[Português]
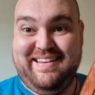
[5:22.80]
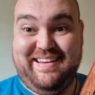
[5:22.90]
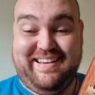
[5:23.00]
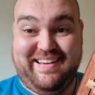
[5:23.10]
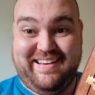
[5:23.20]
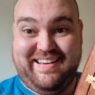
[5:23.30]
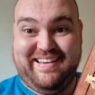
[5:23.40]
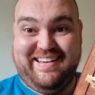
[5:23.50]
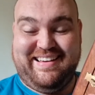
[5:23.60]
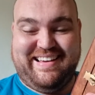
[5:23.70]

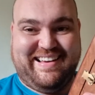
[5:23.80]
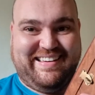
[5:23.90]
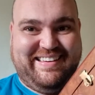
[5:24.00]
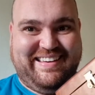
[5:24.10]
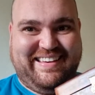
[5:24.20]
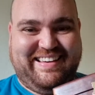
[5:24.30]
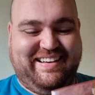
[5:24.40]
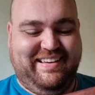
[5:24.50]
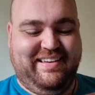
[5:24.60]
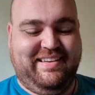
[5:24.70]
Ah, aqui é
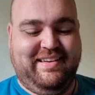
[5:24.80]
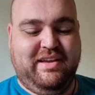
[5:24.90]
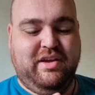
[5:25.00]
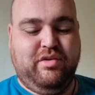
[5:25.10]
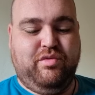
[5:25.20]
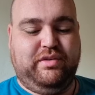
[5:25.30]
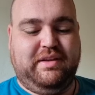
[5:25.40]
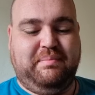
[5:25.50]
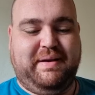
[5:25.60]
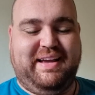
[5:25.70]
ela. Vou
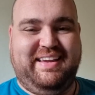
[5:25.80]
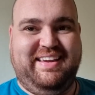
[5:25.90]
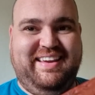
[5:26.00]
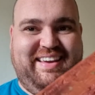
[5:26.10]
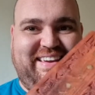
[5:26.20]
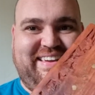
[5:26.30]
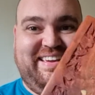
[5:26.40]
tampar aqui.